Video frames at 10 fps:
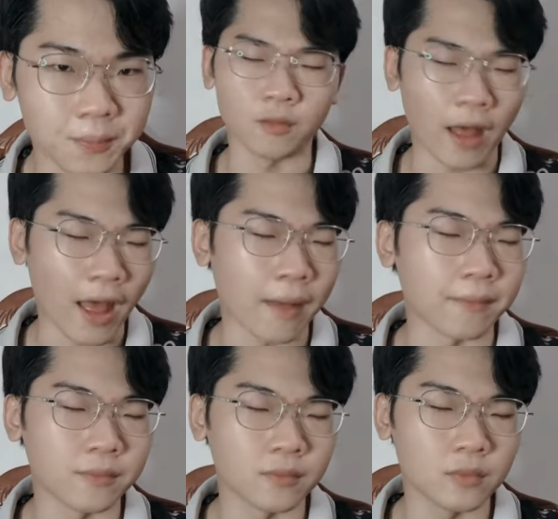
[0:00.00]
Và
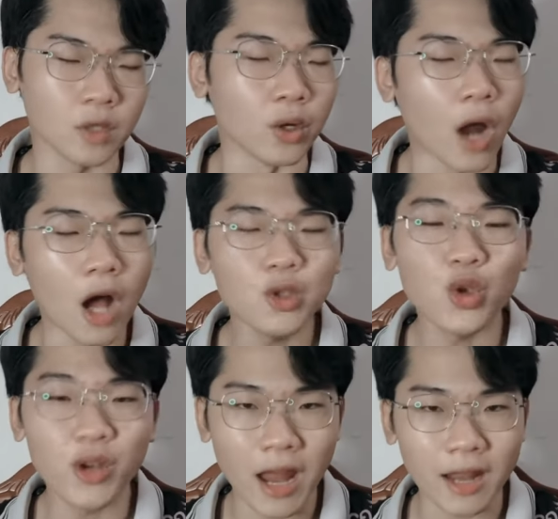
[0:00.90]
từ đó
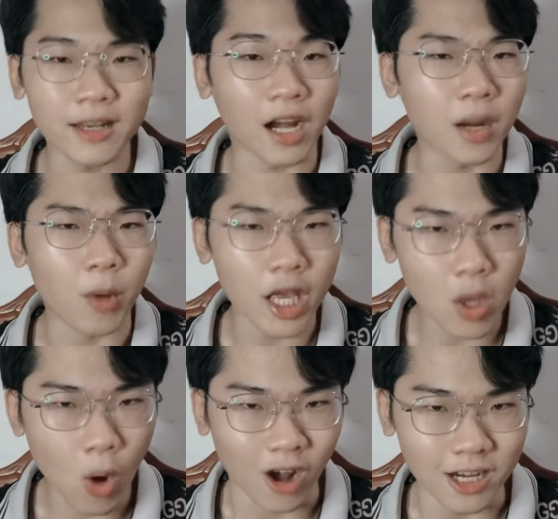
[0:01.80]
suy ra, đặt ra một cái
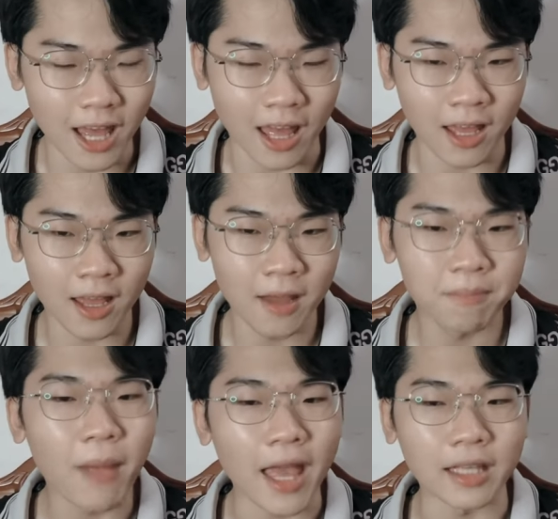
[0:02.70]
câu hỏi là
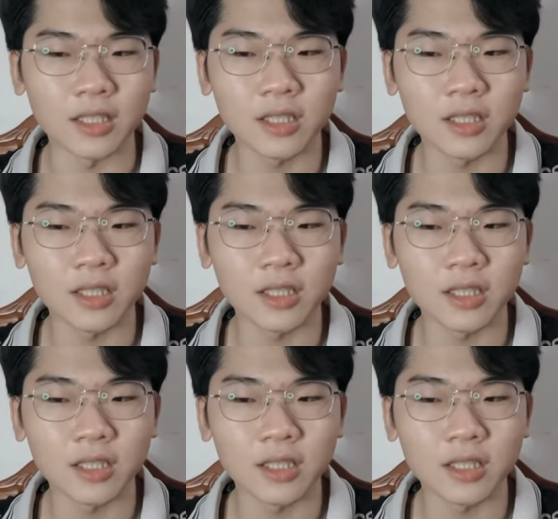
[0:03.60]
bạn